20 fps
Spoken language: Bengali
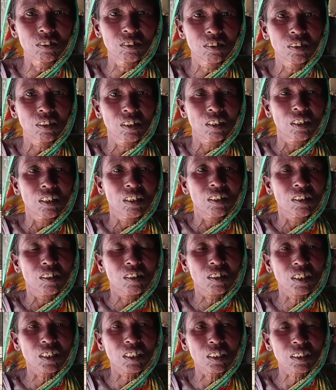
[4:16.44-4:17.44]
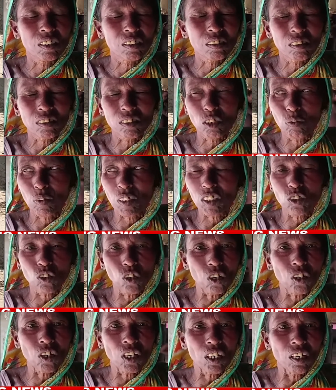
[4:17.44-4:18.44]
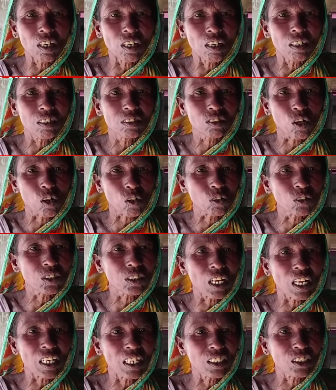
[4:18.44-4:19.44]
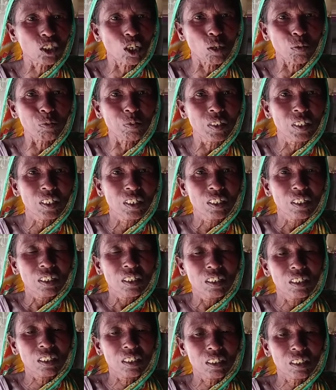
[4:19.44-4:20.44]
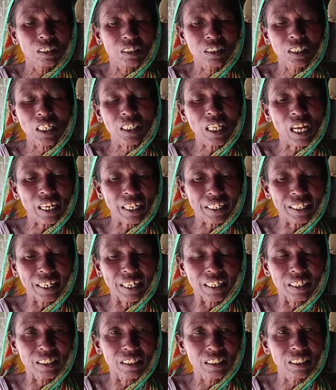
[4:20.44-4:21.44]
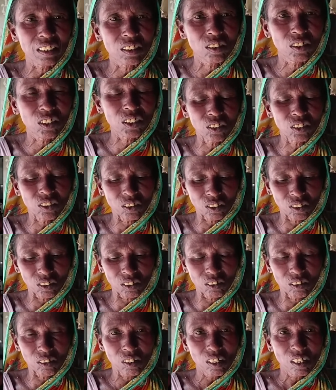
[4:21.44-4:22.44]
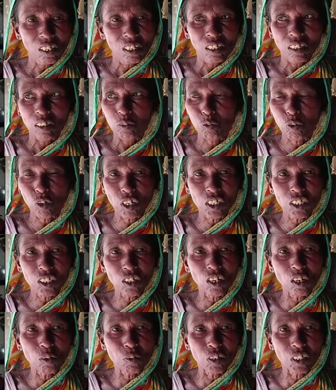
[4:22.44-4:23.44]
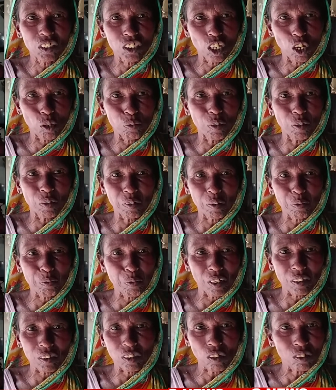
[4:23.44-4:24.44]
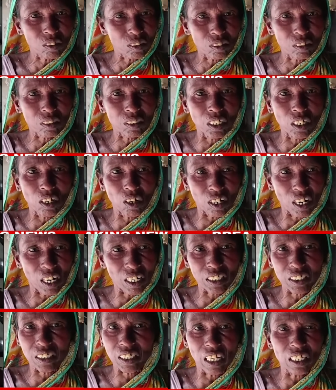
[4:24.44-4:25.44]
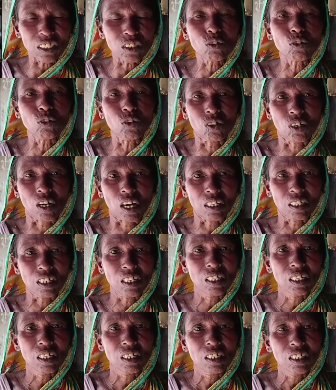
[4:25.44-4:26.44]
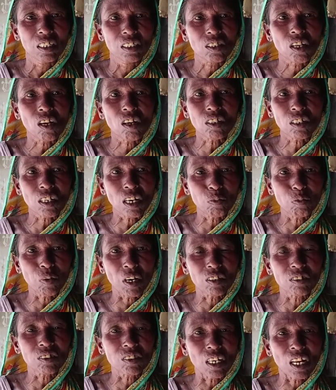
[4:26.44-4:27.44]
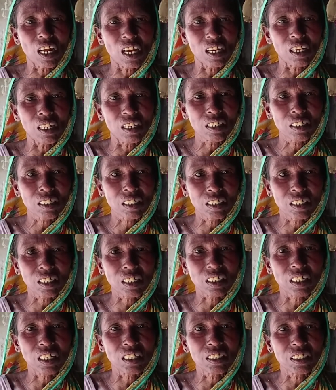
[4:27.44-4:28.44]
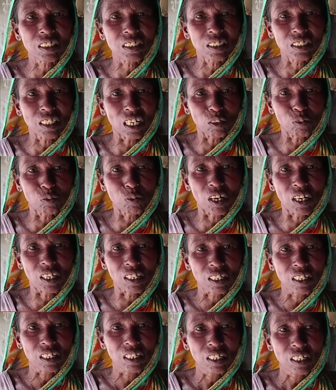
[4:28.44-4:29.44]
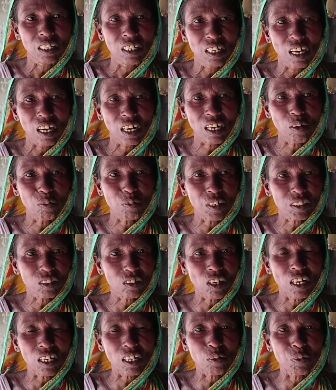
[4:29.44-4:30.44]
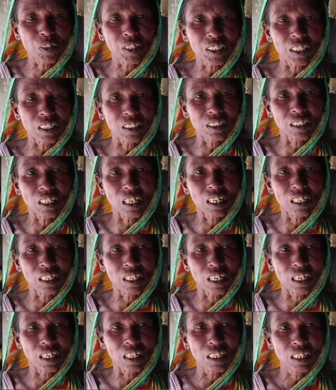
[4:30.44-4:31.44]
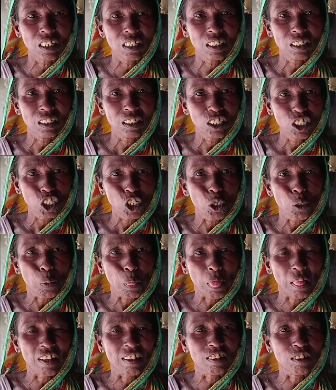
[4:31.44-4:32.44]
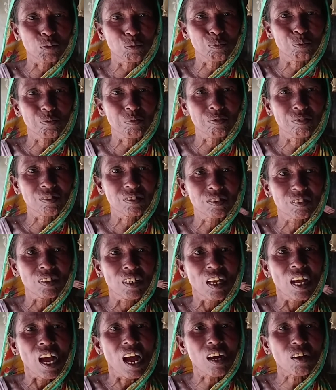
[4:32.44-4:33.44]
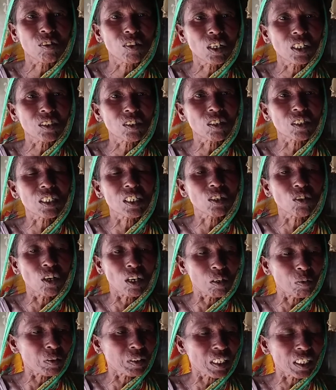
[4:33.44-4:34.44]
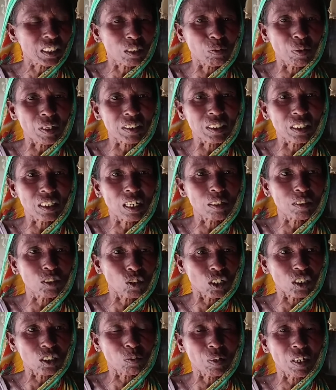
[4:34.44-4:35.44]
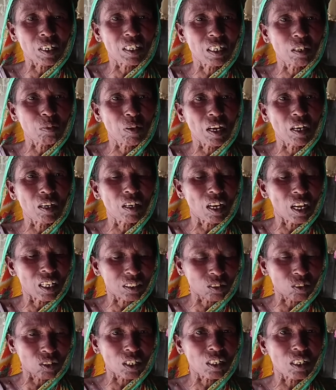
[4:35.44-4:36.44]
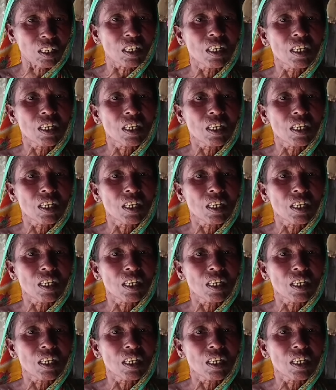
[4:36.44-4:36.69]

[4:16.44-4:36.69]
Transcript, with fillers: হ্যাঁ ওই তোমার জ্বর হইলো হ্যাঁ। তখন তো আর এইসব ইয়ে থাকে নাই হ্যাঁ। যে পোলিও ওইসব তখন ছিল না কি জানতো না আচ্ছা। তখনকার মানুষরা খেটে খেয়েছি কি জানবার আর আমরা তো লেখাপড়া জানি না অসুবিধা কি হচ্ছে আমরা মেয়ের এখন এখন ওই যে কী করে খেতে পারছে না চলতে পারে না ভালো হাতে করে